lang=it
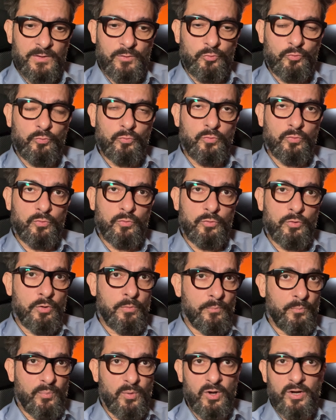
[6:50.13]
tu
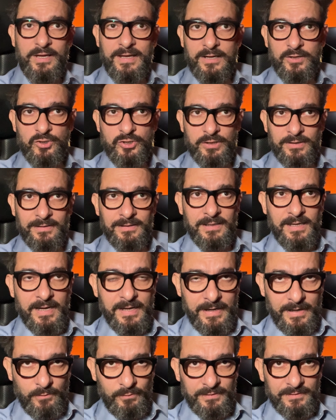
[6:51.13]
non puoi
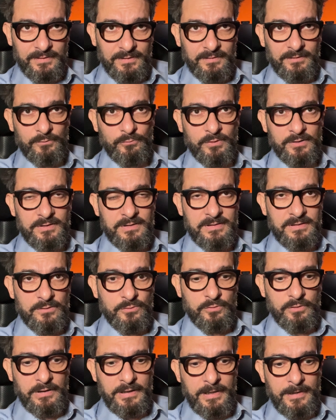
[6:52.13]
accettare questa
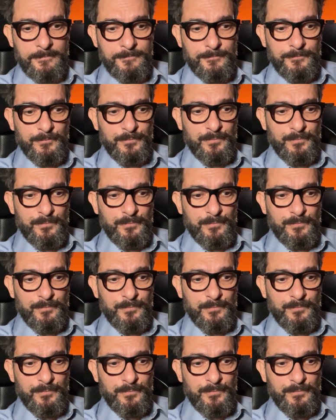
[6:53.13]
situazione